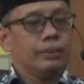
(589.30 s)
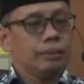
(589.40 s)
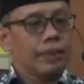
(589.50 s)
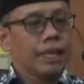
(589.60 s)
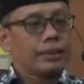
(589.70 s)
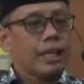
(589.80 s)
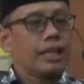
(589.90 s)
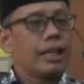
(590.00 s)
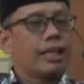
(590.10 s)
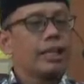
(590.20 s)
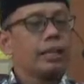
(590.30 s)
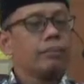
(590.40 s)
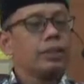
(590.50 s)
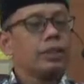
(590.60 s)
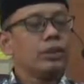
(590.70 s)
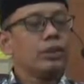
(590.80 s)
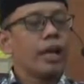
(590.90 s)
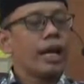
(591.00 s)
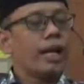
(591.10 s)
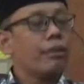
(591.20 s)
berasal dari penyuluh
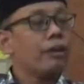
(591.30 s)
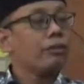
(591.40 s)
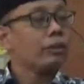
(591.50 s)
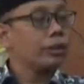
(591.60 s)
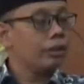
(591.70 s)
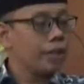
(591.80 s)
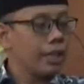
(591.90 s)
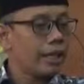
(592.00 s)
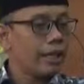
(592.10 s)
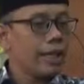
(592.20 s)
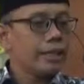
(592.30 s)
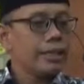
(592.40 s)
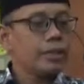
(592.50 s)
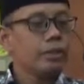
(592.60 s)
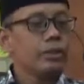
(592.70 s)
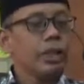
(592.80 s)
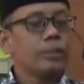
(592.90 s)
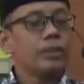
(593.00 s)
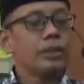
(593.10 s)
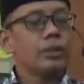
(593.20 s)
agama fungsional dan
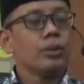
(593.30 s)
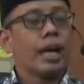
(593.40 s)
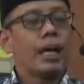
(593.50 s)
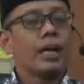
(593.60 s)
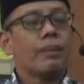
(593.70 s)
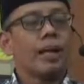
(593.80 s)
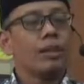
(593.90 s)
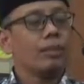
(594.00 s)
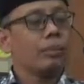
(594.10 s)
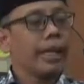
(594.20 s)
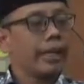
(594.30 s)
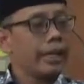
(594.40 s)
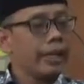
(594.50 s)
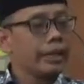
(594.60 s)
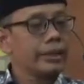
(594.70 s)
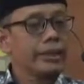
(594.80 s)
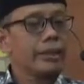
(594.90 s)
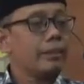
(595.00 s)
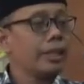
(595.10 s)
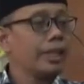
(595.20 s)
juga penyuluh agama non PNS
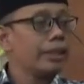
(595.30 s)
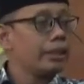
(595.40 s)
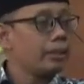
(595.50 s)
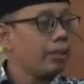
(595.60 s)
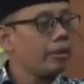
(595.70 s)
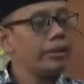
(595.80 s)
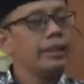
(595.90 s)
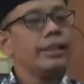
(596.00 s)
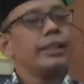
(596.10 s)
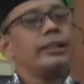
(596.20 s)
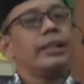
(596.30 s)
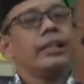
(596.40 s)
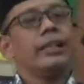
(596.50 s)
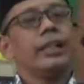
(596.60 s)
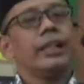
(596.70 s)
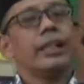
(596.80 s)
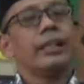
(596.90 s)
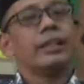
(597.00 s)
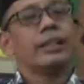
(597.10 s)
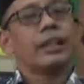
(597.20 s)
Kecamatan Sewon. Jadi
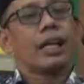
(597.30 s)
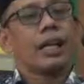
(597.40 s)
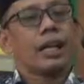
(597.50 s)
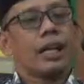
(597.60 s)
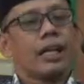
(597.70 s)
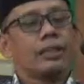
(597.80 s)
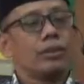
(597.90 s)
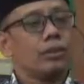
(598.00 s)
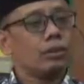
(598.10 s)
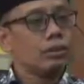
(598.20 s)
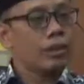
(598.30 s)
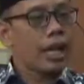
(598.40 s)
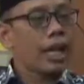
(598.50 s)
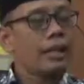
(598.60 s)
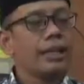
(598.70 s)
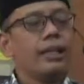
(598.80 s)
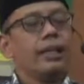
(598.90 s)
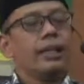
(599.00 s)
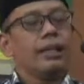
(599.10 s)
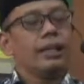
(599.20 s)
secara struktural
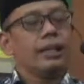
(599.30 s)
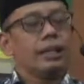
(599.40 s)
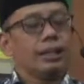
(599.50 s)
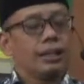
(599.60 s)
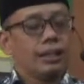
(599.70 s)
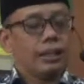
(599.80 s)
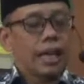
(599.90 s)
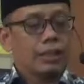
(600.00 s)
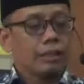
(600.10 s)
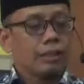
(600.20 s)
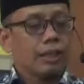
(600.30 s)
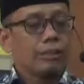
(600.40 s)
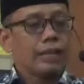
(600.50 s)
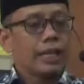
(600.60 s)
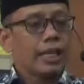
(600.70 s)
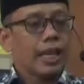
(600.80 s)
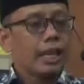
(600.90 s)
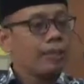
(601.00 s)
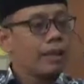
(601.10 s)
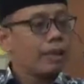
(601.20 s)
eh, kantor Kementerian
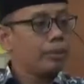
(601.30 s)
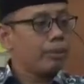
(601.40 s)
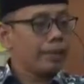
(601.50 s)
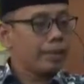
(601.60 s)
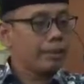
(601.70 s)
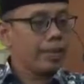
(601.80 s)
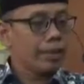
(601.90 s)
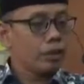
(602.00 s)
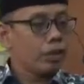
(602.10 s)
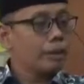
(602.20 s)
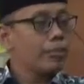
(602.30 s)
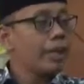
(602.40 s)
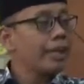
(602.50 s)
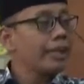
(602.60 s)
Agama Kabupaten Bantul membuat